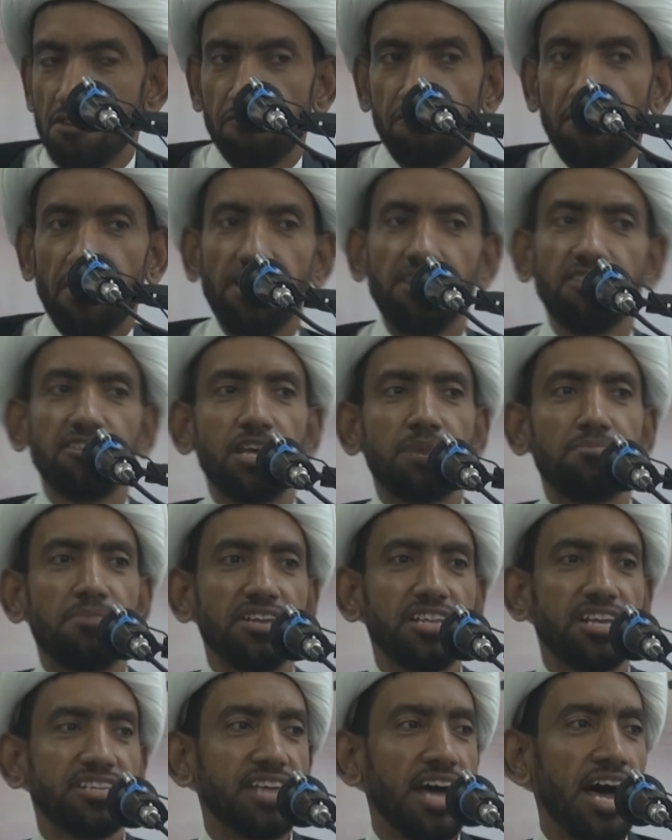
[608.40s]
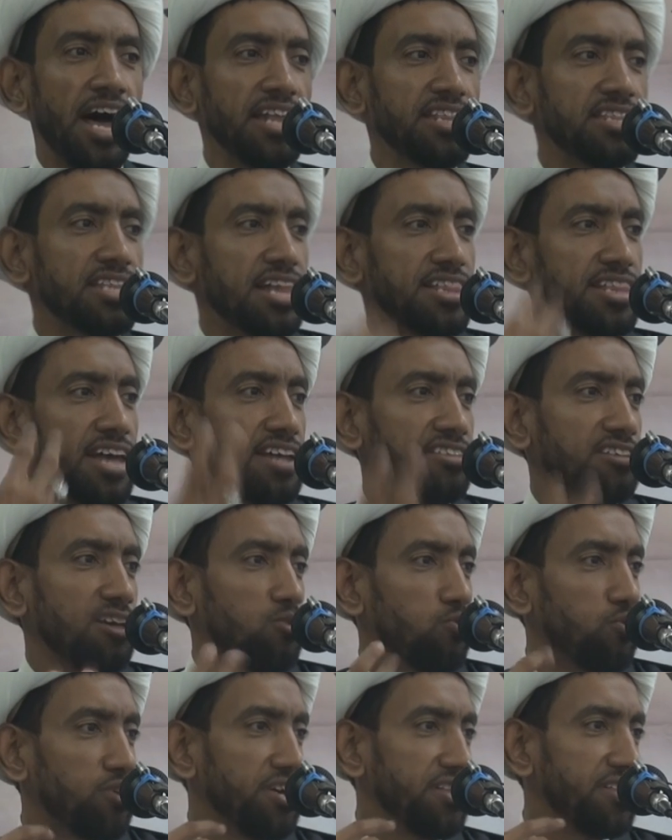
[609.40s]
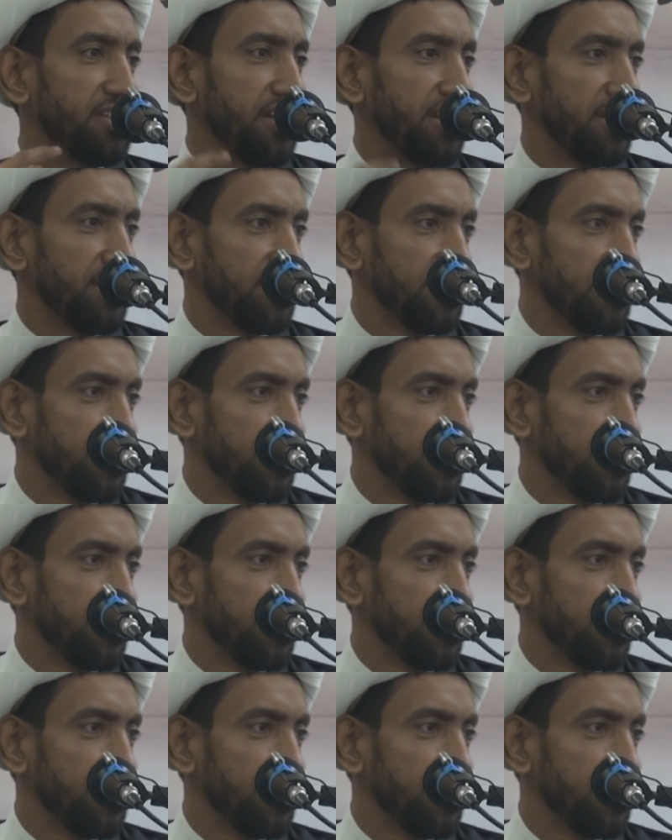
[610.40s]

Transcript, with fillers: فعندما نتحدث عن الوحدة